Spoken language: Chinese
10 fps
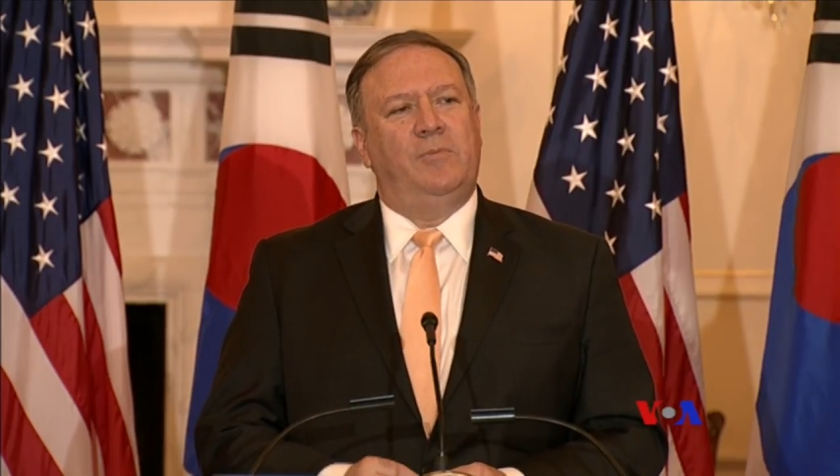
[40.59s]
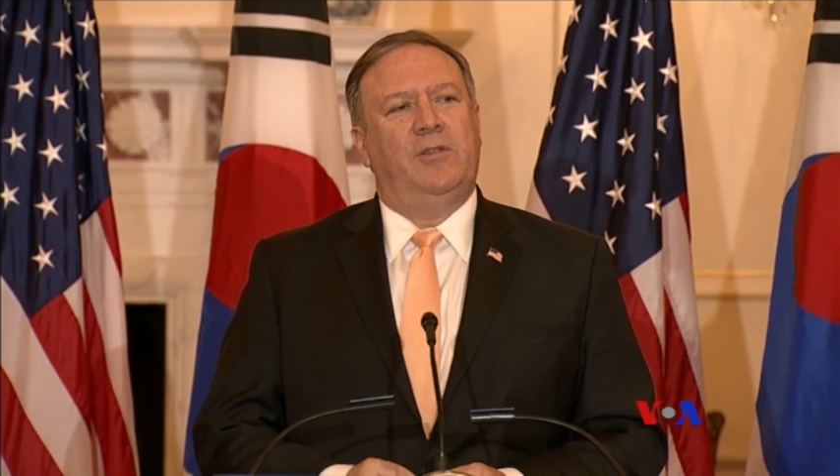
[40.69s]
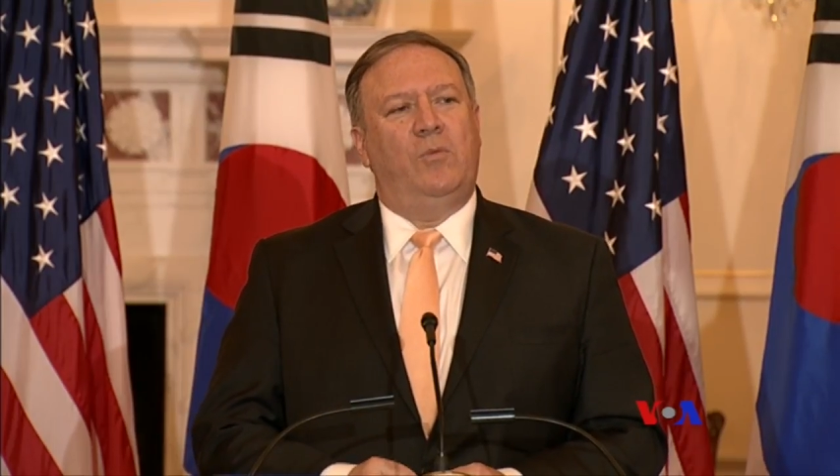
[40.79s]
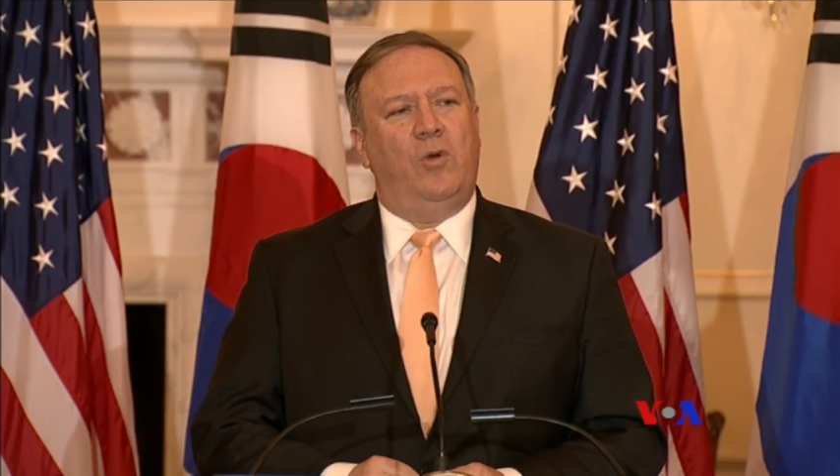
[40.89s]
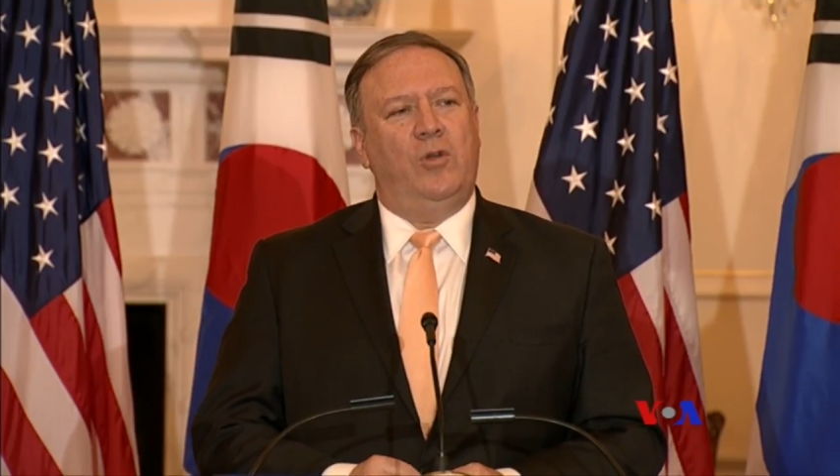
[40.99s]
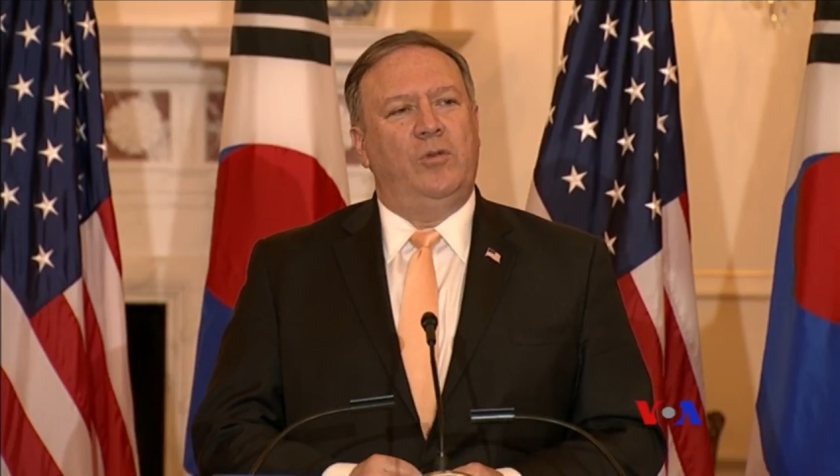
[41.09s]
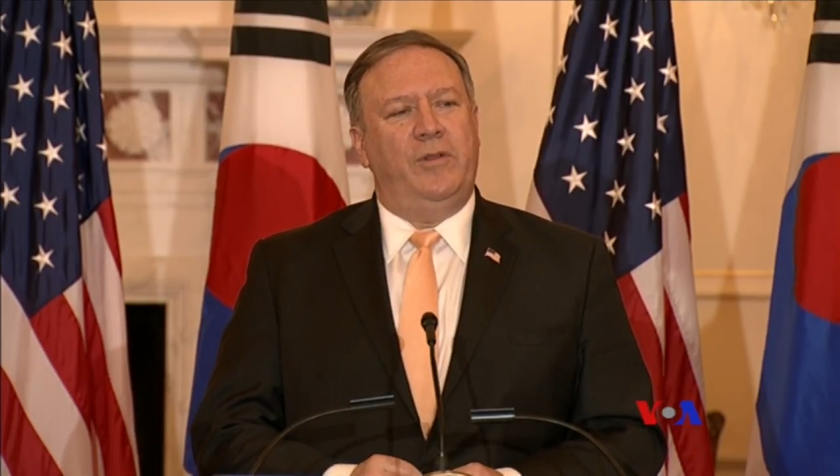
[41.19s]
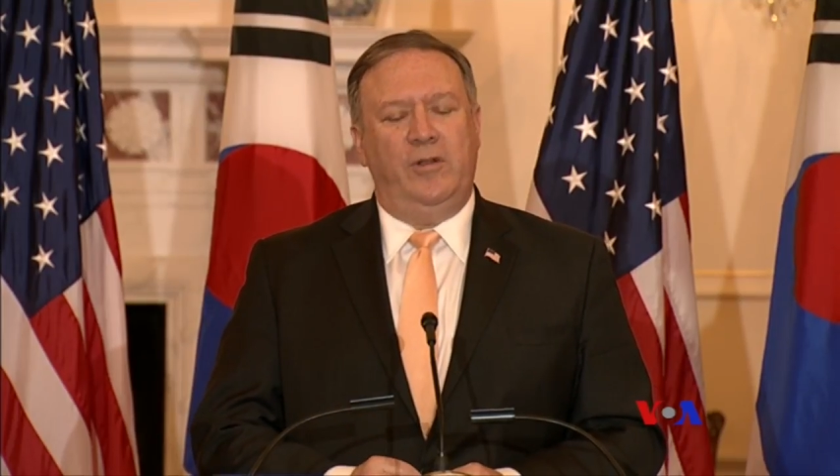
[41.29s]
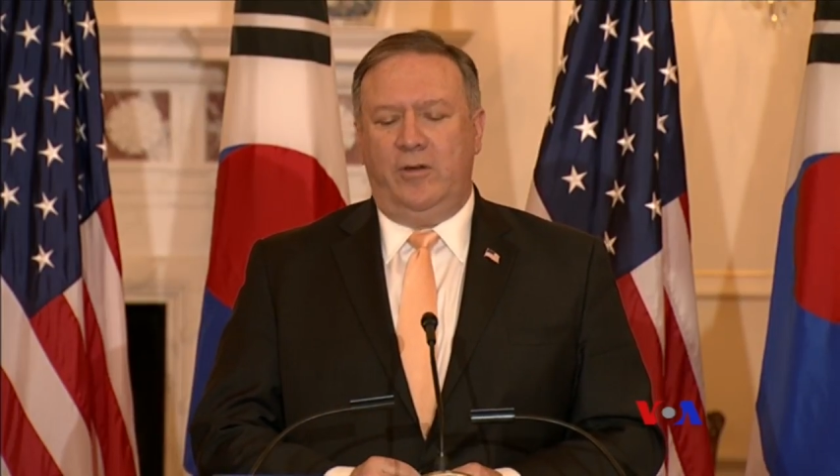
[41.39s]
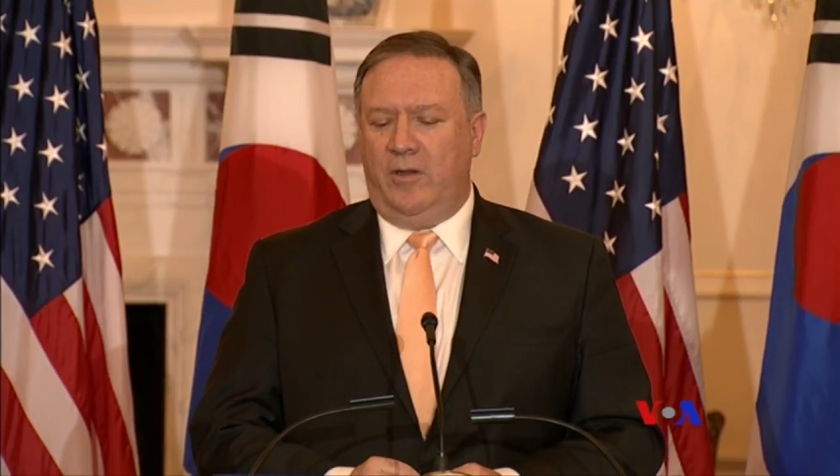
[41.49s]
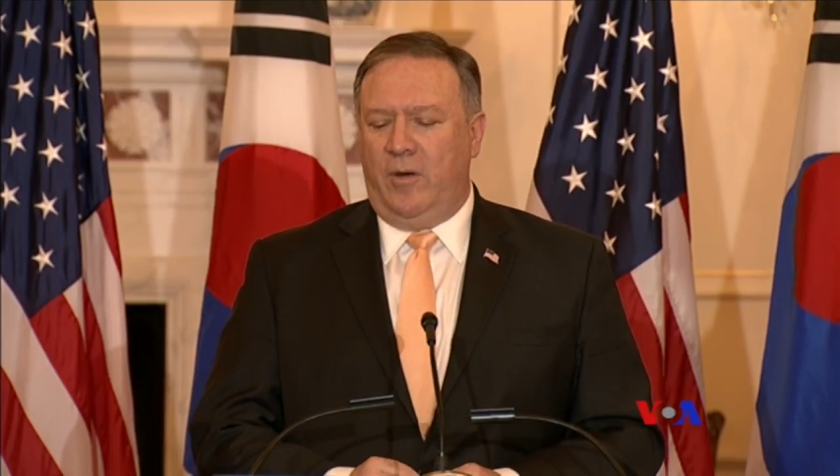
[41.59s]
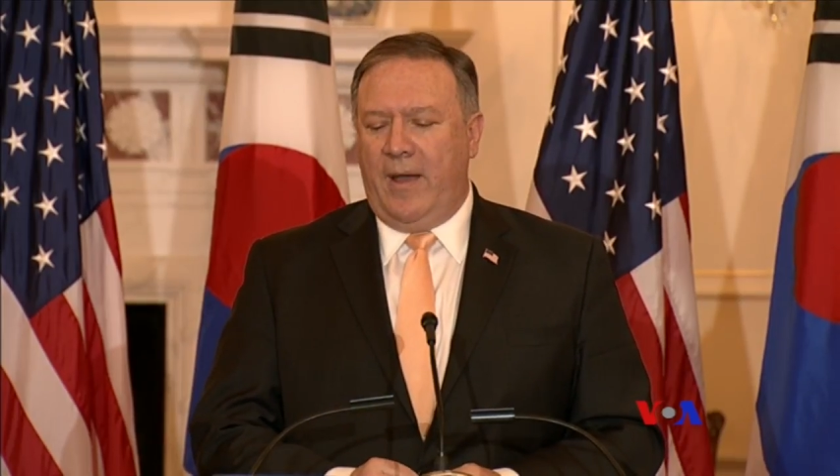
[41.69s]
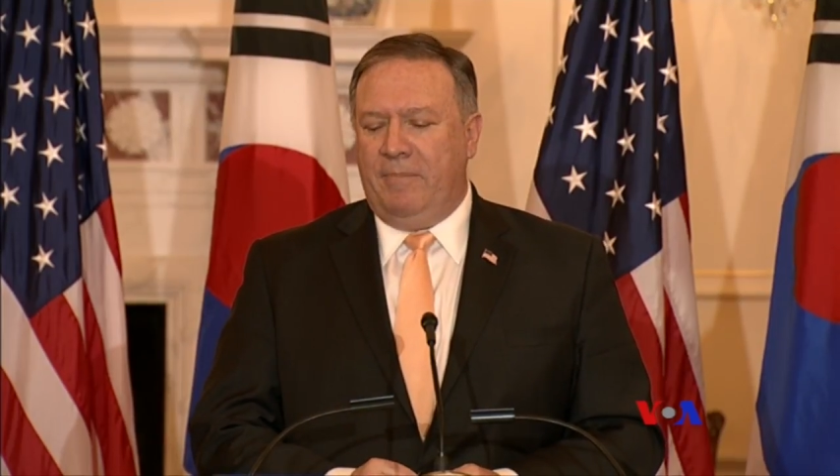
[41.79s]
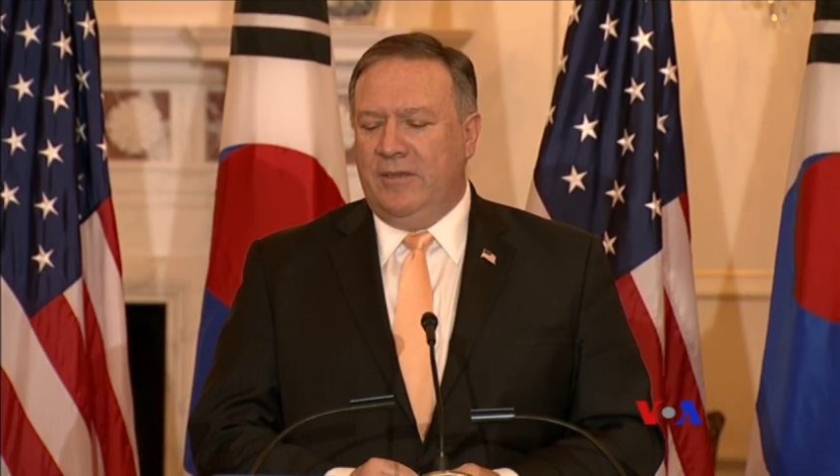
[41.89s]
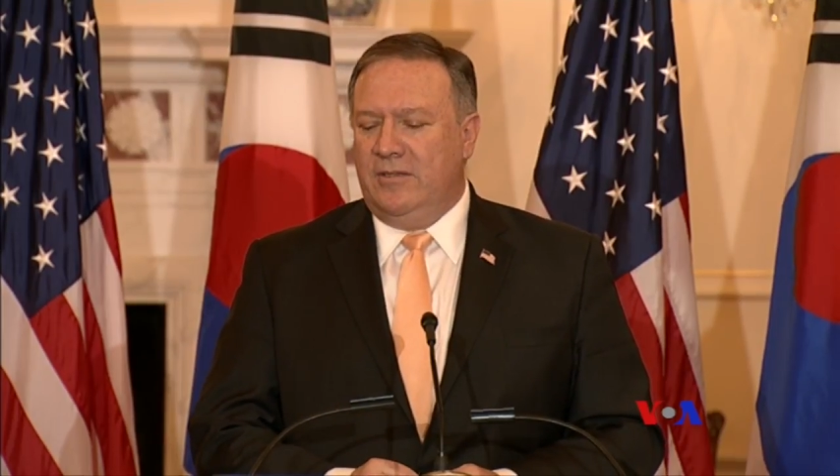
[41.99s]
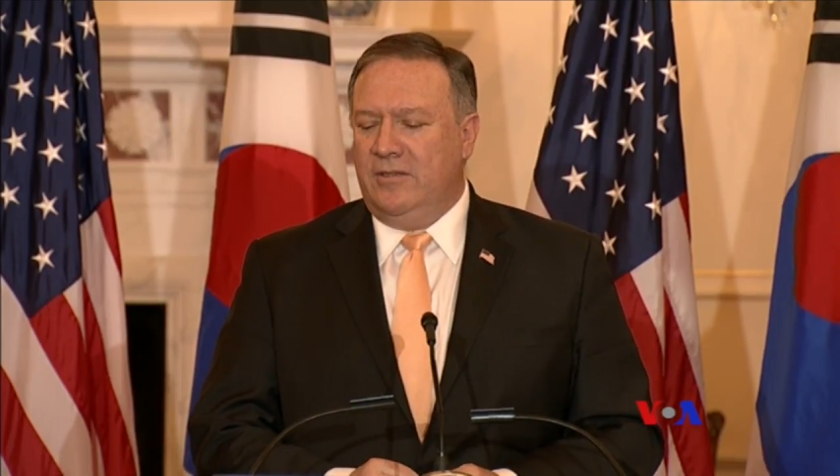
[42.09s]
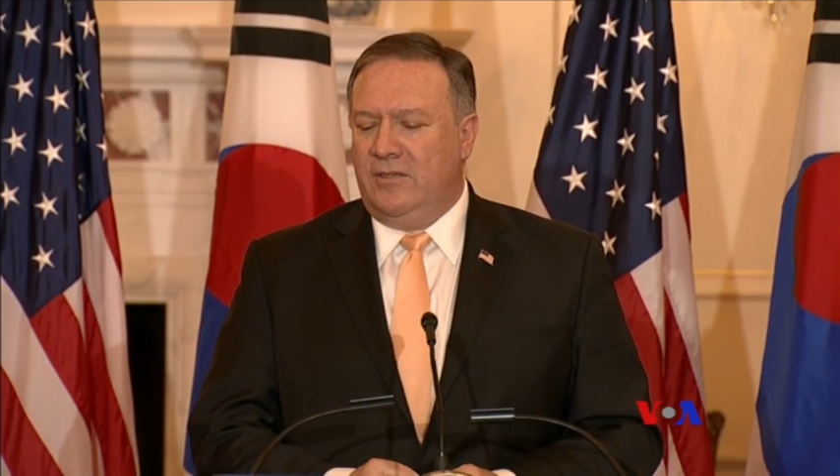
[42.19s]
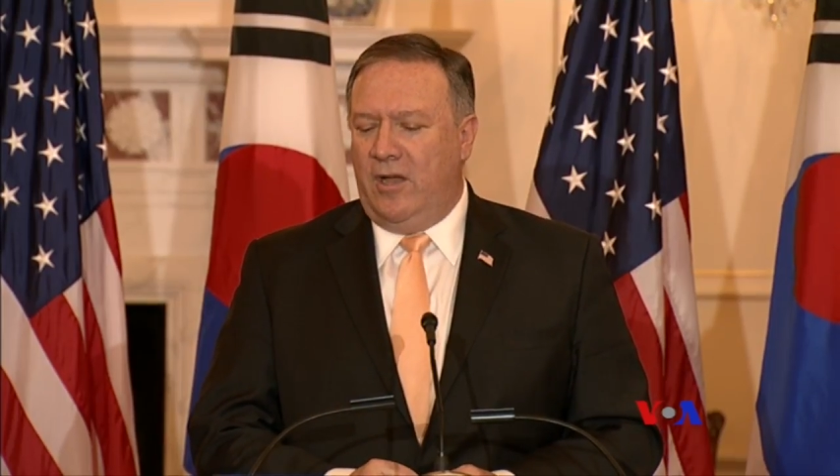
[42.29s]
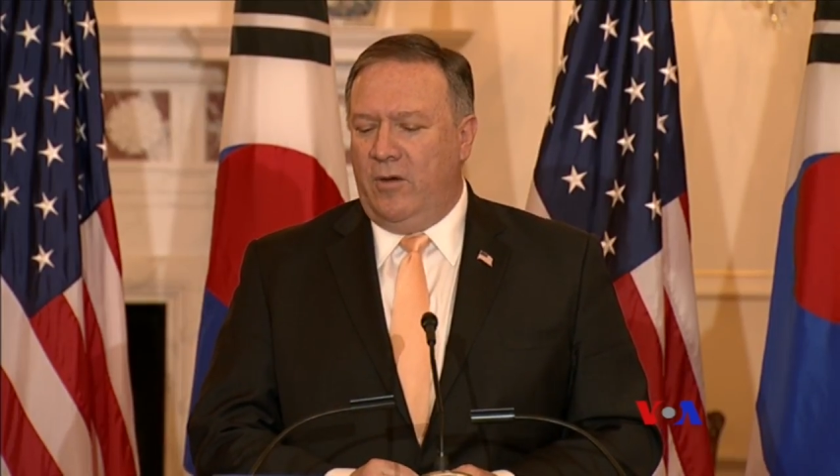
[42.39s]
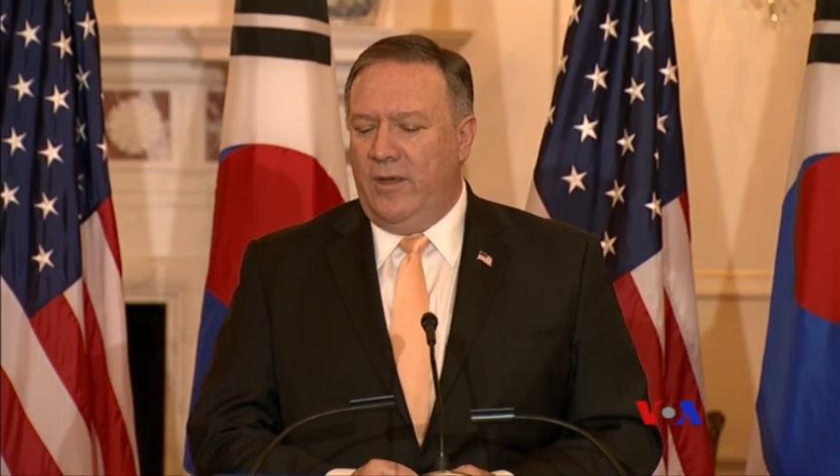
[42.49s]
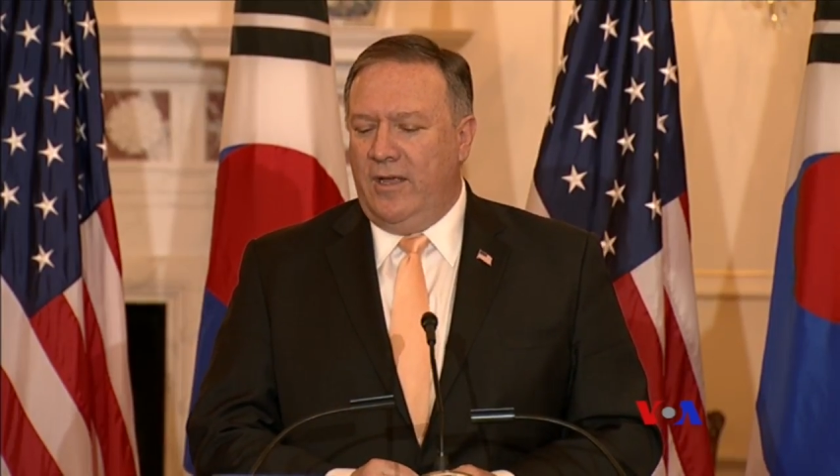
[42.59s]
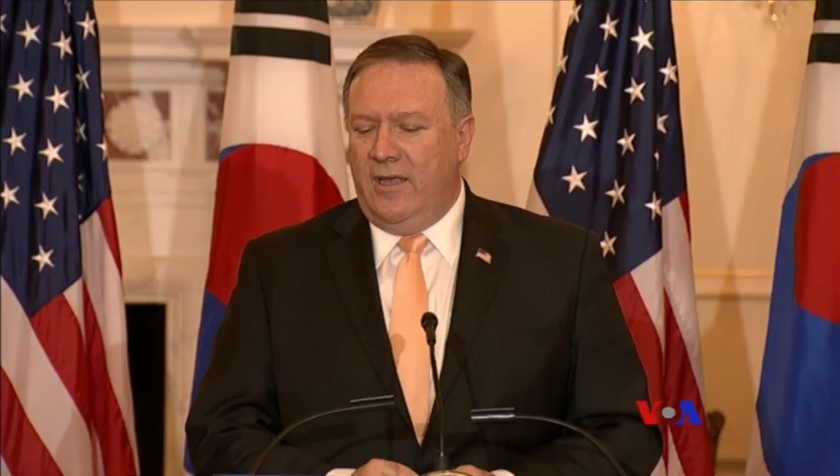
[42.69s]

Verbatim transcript: 各方仍然对川普同金正